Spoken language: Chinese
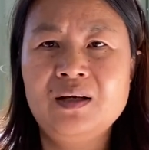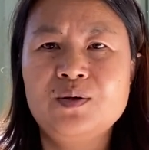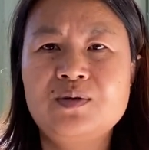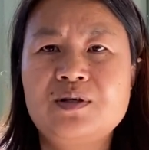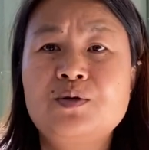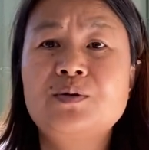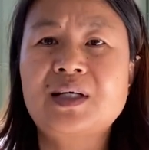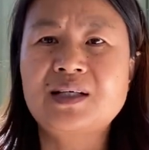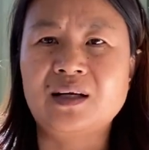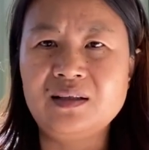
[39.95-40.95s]
尤其是住在
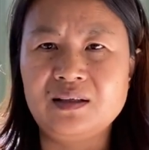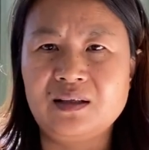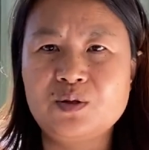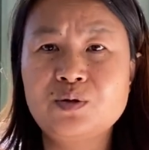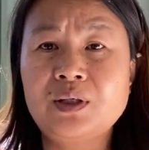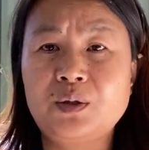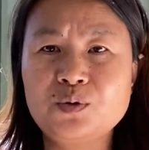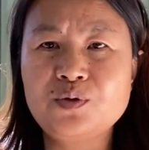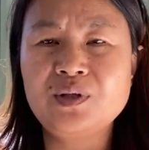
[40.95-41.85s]
城里的人，住在农村